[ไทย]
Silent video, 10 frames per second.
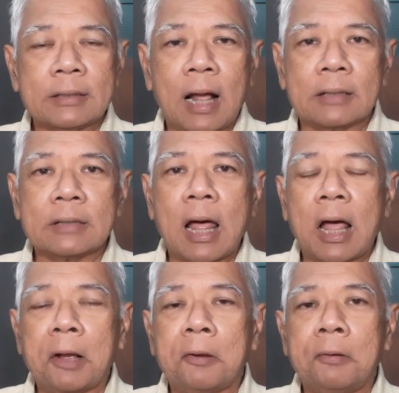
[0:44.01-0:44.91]
ต่า
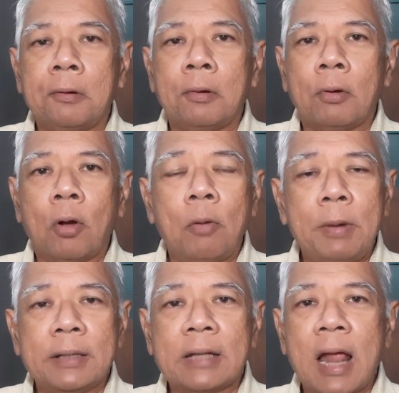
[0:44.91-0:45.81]
งๆก็
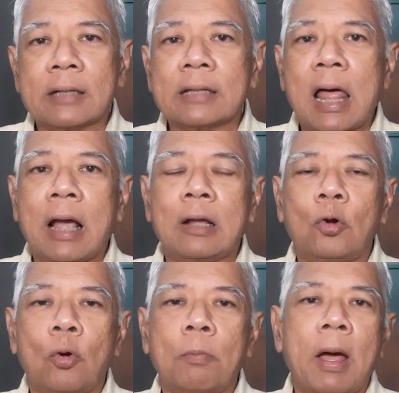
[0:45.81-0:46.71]
มีแตกต่างกัน
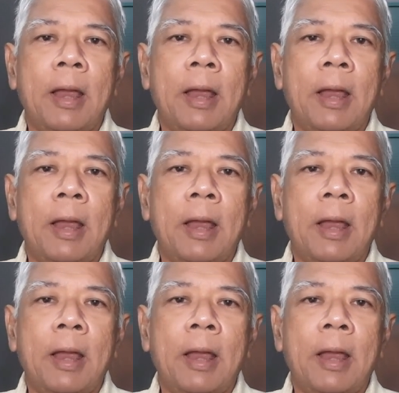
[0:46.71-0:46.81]
ออกไป